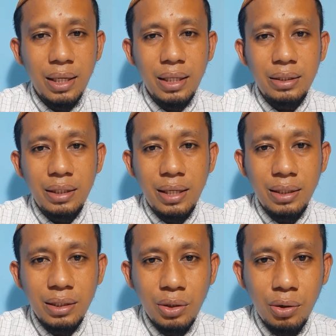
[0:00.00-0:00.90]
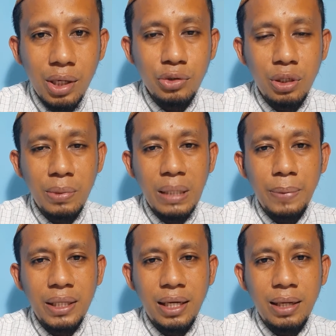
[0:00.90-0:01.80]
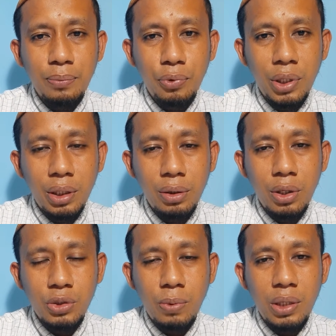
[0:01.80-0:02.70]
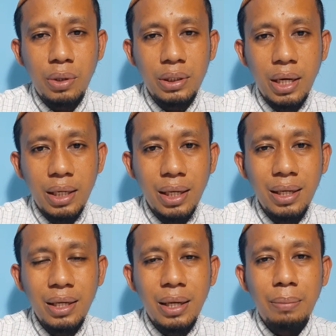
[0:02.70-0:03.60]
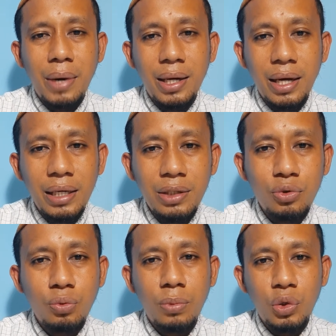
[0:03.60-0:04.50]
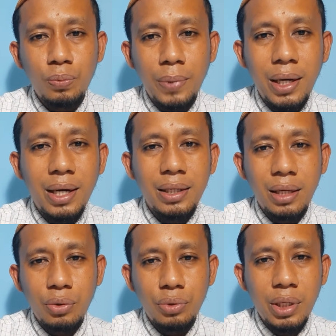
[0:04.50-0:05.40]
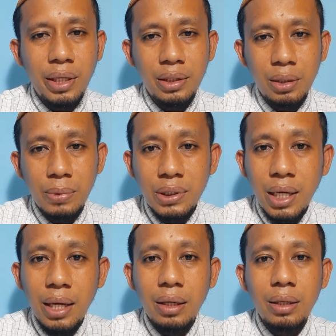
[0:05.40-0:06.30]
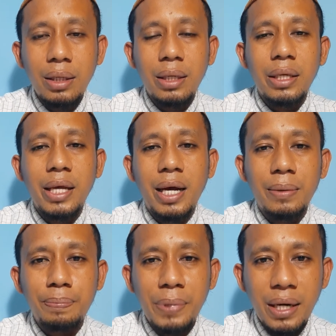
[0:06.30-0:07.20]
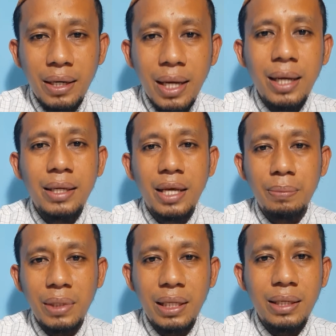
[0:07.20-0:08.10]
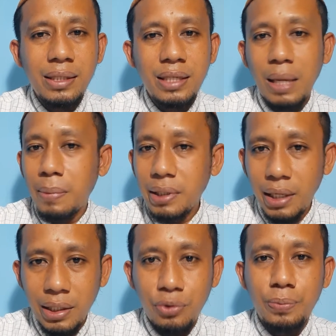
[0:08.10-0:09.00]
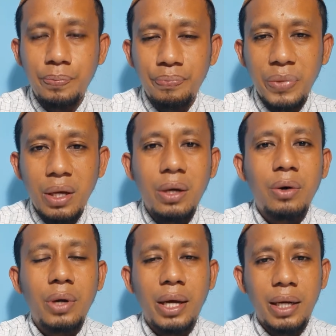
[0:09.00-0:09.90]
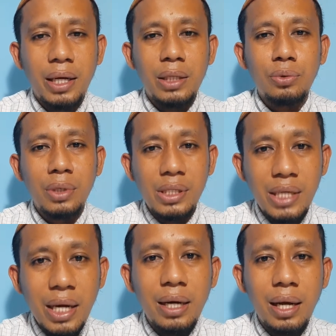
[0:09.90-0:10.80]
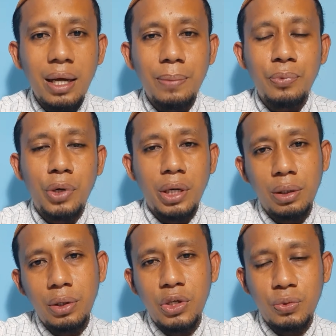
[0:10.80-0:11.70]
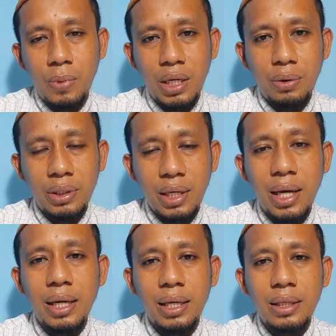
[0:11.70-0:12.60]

Jika seseorang sudah mendapatkan ampunan Allah Subhanahu wa taala, maka itu merupakan karunia yang terbesar yang pernah dia miliki selama dia hidup. Oleh karena itu kejarlah ampunan Allah Subhanahu wa taala.